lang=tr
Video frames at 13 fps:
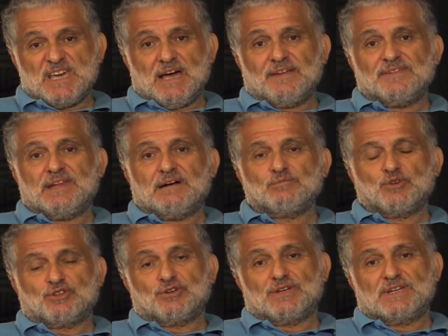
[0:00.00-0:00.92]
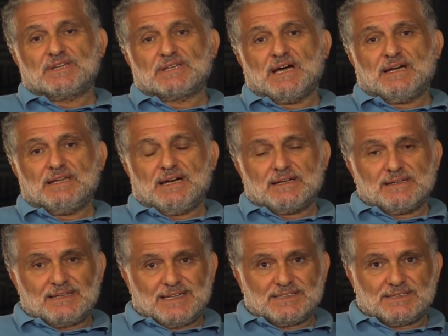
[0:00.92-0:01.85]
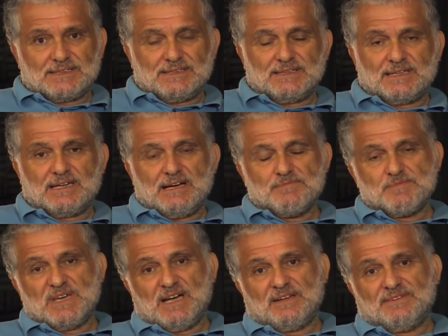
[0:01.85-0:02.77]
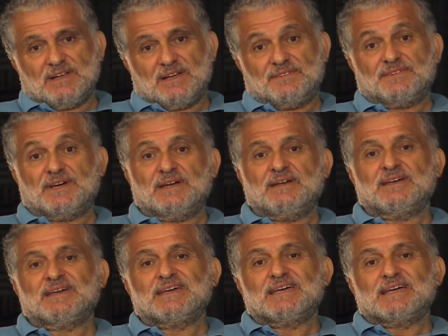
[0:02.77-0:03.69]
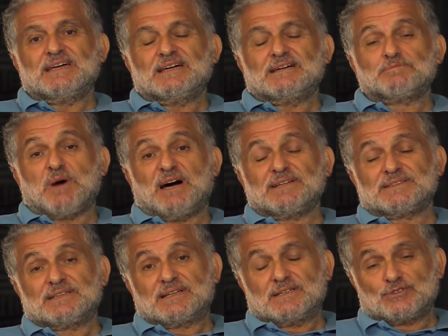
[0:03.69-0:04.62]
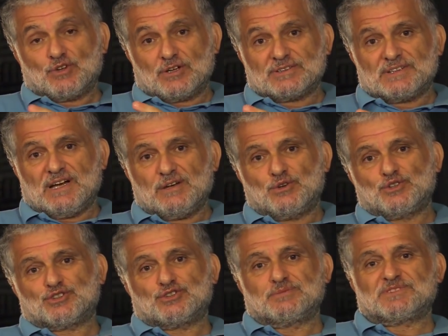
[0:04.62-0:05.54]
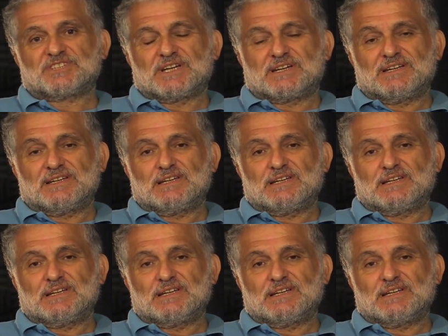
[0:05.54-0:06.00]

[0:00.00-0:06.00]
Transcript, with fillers: bir yandan bu tür iddialar kesilirken bir yandan da bazıları çok daha güçlü bir